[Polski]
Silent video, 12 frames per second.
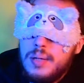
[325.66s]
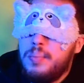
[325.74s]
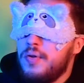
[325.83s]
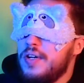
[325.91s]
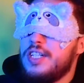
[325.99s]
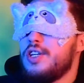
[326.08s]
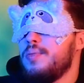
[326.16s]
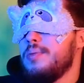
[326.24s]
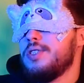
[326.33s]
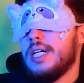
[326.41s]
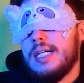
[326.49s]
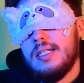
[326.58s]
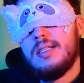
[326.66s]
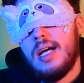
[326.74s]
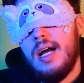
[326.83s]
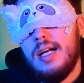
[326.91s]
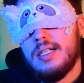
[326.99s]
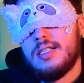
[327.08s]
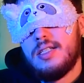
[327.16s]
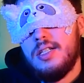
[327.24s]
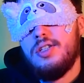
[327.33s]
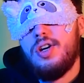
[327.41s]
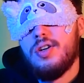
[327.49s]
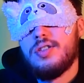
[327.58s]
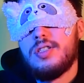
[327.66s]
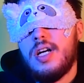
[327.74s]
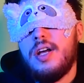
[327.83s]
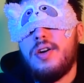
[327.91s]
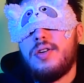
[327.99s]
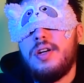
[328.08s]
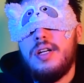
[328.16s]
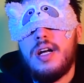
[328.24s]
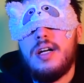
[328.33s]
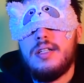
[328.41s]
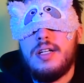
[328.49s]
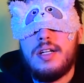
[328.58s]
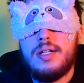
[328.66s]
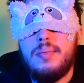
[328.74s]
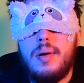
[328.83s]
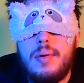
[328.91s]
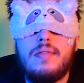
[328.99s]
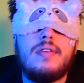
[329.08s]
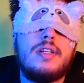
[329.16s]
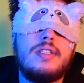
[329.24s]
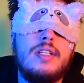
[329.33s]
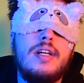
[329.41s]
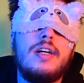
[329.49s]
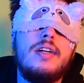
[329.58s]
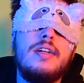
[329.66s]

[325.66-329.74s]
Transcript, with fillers: Powiedziałbym, że ta jest droższa i oryginalna chyba, mam wrażenie.